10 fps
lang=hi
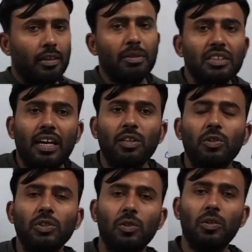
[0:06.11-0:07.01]

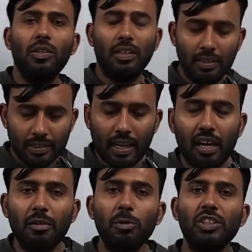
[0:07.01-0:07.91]
नमस्कार दोस्तों
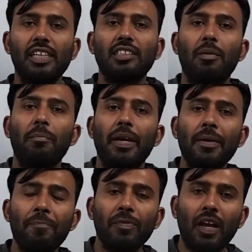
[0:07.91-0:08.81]
सहारनपुर जिया सब
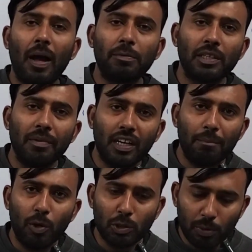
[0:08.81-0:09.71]
में आप सभी
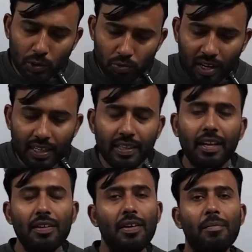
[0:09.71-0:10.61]
का बहुत बहुत
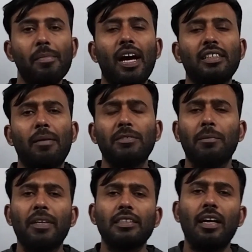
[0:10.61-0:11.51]
स्वागत है मैं आज आप
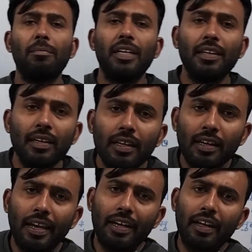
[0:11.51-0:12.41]
सबके सामने
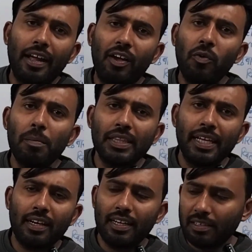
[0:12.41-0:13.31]
लेकर आया हूँ
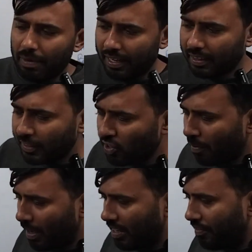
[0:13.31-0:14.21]
मध्यकालीन भारत की
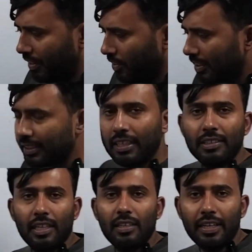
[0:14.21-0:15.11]
जो हमारी वीडियो की
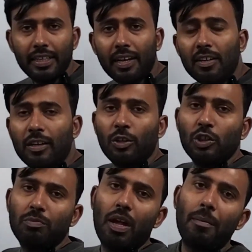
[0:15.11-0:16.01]
सीरीज चल रही है
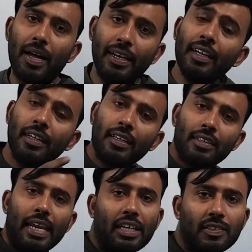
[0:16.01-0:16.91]
उसमें हमारी
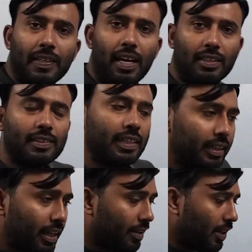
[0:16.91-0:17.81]
नेक्स्ट क्लास
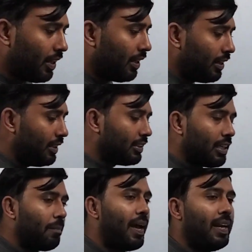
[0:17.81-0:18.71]
ठीक है
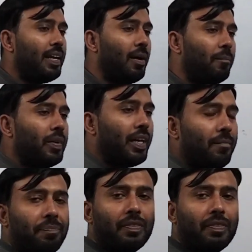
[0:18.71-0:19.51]
इससे पहले हमने